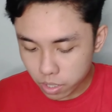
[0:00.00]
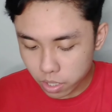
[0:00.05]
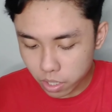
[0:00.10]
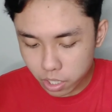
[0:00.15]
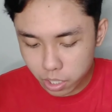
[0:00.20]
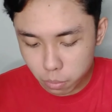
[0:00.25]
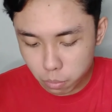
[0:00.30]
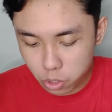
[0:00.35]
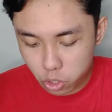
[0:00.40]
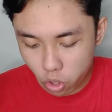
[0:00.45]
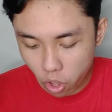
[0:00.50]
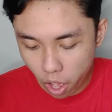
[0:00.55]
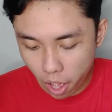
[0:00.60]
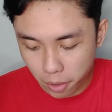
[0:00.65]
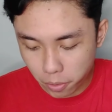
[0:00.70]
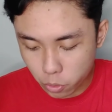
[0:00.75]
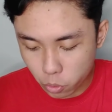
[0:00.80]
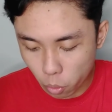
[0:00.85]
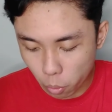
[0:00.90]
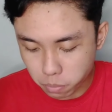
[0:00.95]
Ilan naman
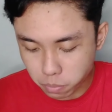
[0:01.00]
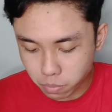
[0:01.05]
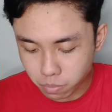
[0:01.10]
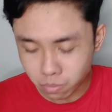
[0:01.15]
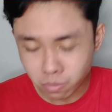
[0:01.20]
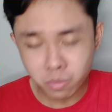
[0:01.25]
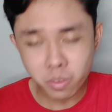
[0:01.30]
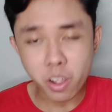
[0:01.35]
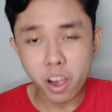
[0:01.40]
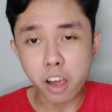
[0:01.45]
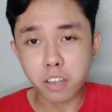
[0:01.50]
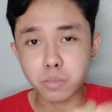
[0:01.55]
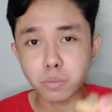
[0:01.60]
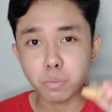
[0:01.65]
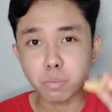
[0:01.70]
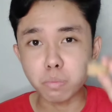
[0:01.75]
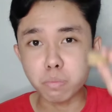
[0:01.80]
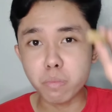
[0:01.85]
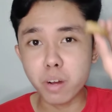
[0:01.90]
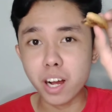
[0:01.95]
nakain ko?
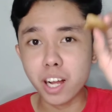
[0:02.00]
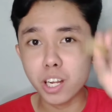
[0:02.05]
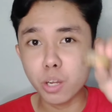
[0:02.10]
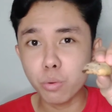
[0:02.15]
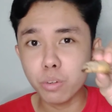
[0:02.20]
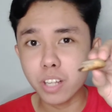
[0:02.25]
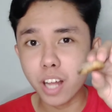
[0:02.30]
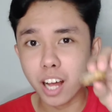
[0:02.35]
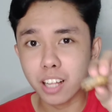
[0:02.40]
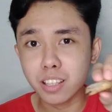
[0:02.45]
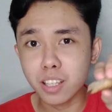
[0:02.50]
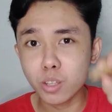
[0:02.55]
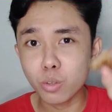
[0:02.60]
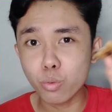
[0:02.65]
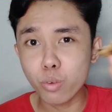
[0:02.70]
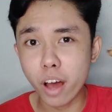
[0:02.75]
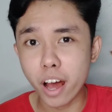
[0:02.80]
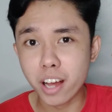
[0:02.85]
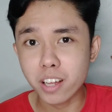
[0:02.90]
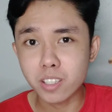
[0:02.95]
Pangalawa na ata
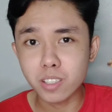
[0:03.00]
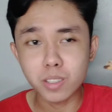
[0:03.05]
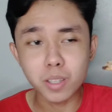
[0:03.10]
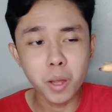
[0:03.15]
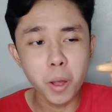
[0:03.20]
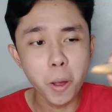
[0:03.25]
to guys.